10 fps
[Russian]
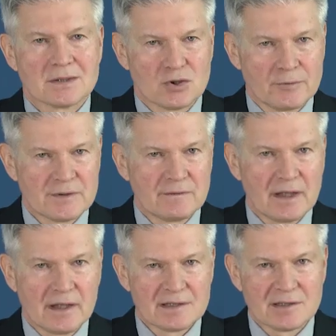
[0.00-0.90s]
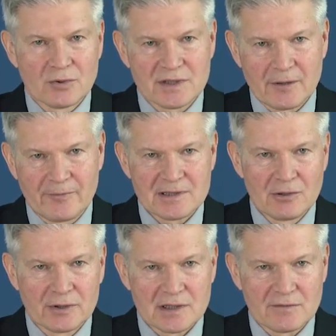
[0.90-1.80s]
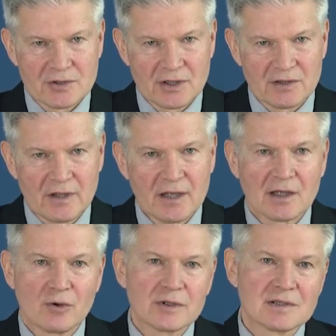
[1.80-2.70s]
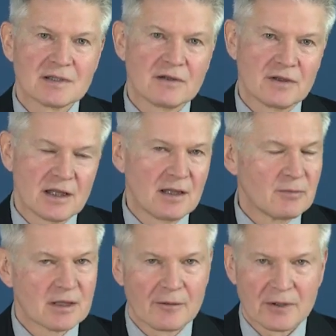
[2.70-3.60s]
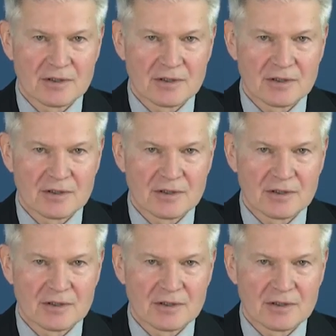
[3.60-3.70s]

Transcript: Собственная конструкция прислонно-сдвижных дверей находится на финальном этапе